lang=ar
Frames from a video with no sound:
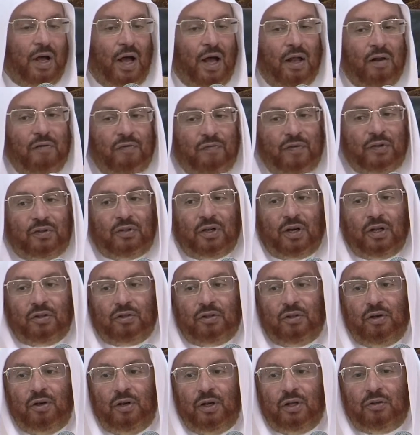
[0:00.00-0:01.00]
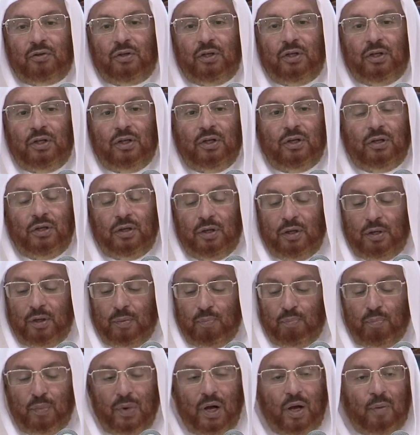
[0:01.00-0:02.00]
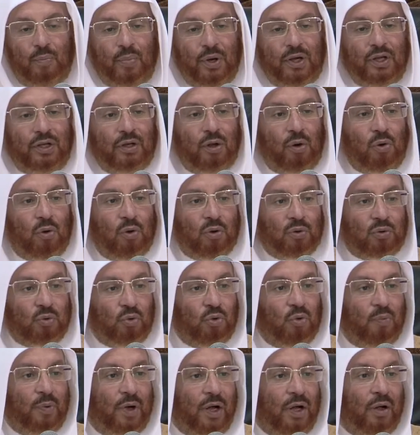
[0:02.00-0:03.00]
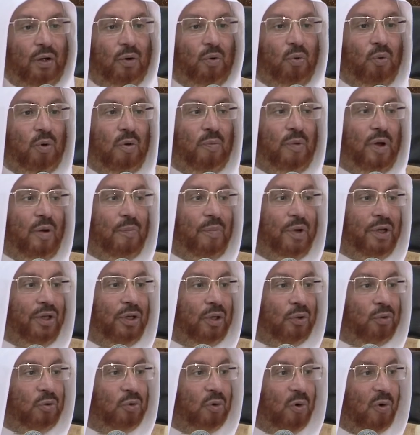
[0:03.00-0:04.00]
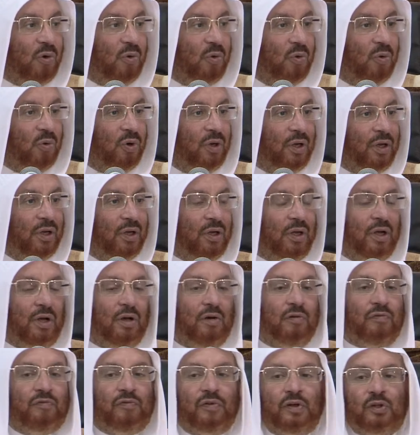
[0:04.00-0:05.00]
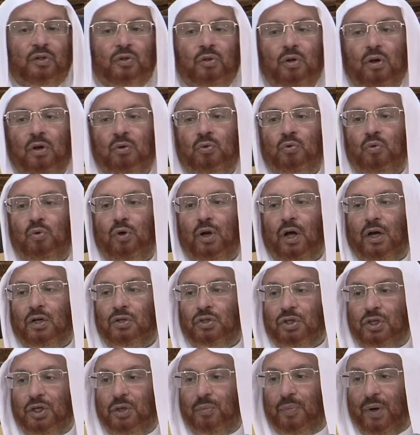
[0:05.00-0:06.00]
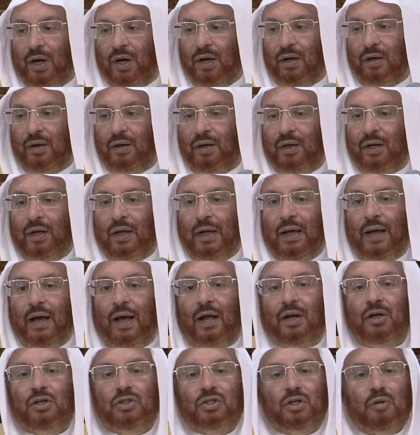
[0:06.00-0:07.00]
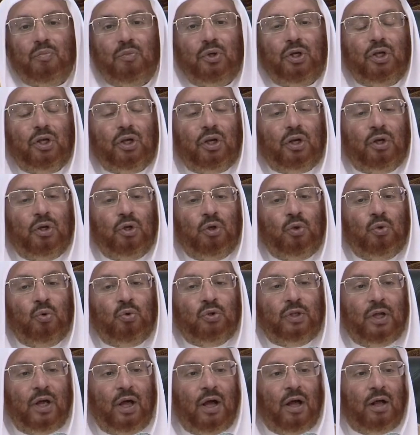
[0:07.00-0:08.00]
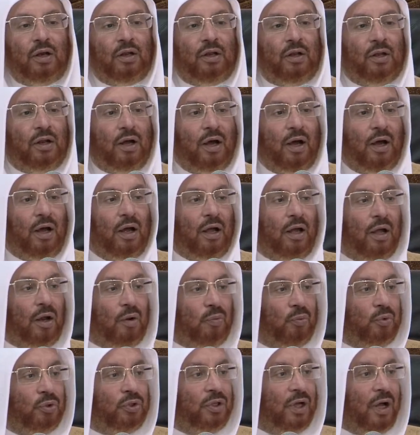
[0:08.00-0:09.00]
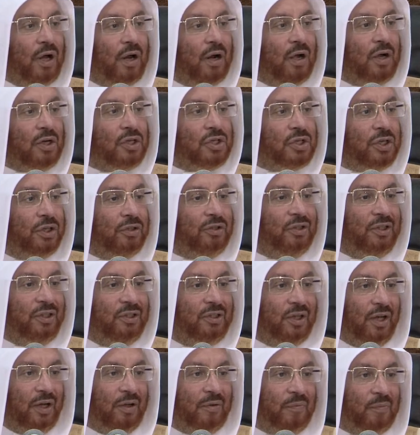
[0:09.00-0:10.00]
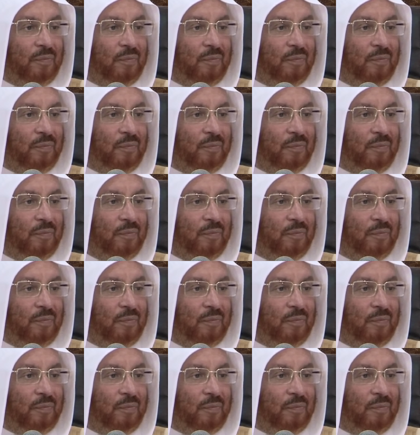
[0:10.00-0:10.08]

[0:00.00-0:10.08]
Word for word: الفترة التي ما بين الخطوبة وما بين الدخول فترة عصيبة الجميع يداري الآخر مداراة شديدة